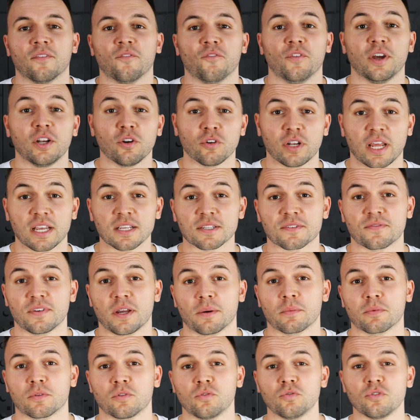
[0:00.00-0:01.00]
Wenn du denkst, wir
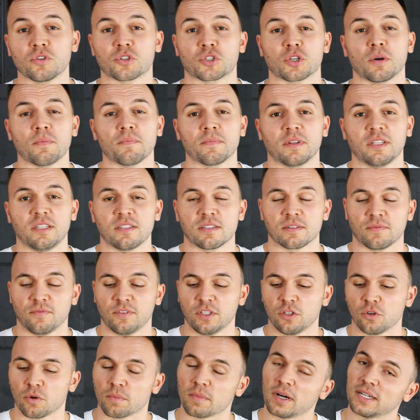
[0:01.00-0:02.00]
haben einen guten Job mit diesem
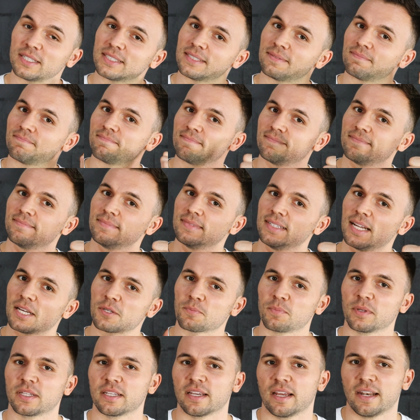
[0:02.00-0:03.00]
Video gemacht,
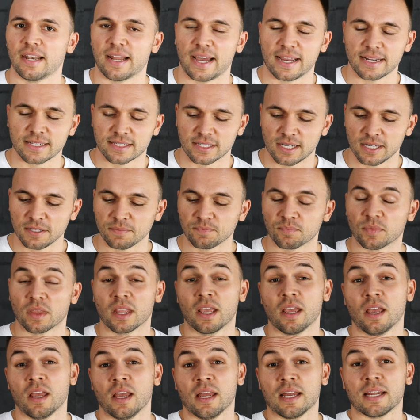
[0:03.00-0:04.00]
Lasst bitte ein Like da.
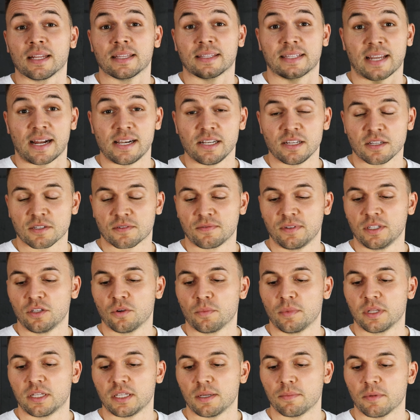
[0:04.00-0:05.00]
Teilt das Video
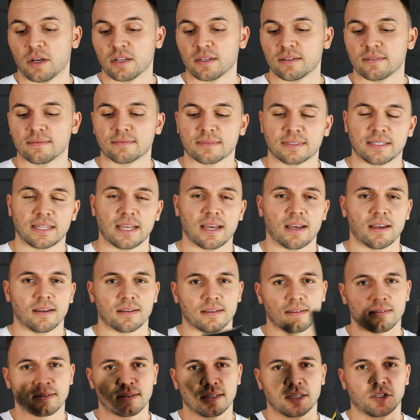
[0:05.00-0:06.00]
mit jemandem,
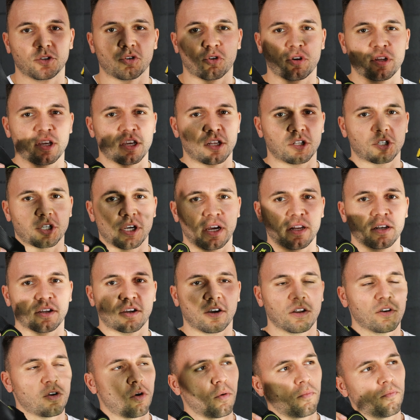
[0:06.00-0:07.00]
der sich noch nicht entscheiden
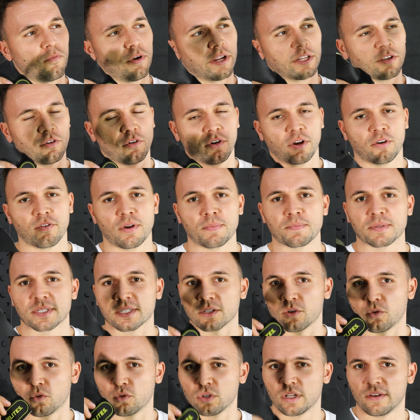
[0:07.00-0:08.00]
kann, ob Victory
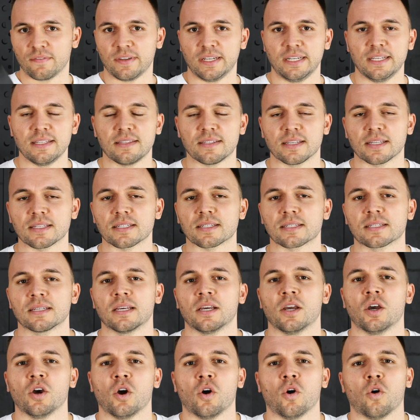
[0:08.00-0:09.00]
Grips oder Velites.
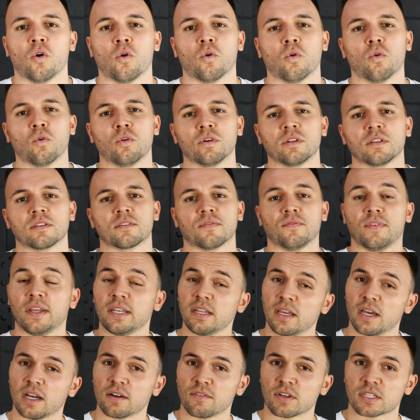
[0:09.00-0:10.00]
Und wenn
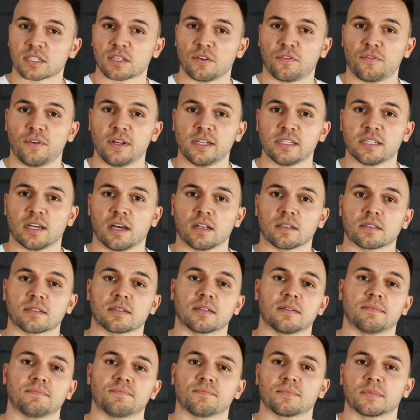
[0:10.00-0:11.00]
dir irgendwas gefehlt
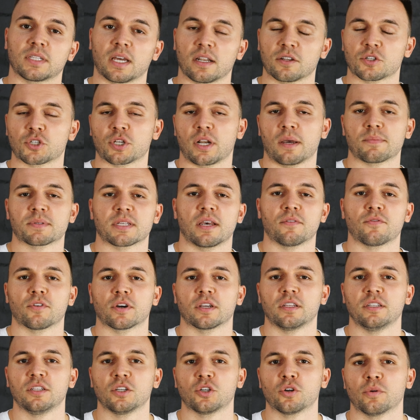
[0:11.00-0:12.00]
hat, dann schreib es einfach
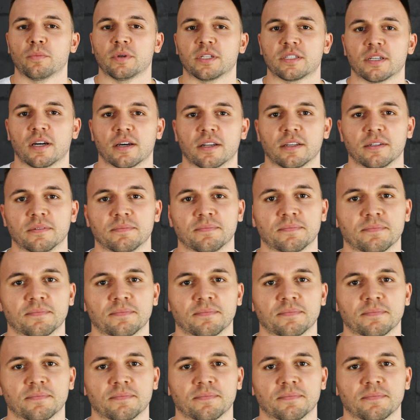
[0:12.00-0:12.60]
in die Kommentare.